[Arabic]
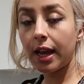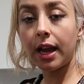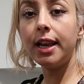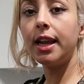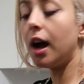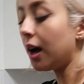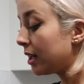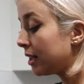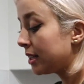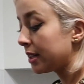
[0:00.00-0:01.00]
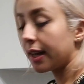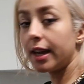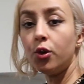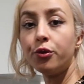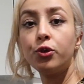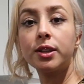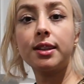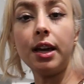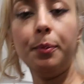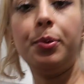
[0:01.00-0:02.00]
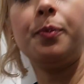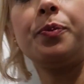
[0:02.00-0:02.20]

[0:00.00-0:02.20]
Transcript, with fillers: خليها غير اون فوا طيب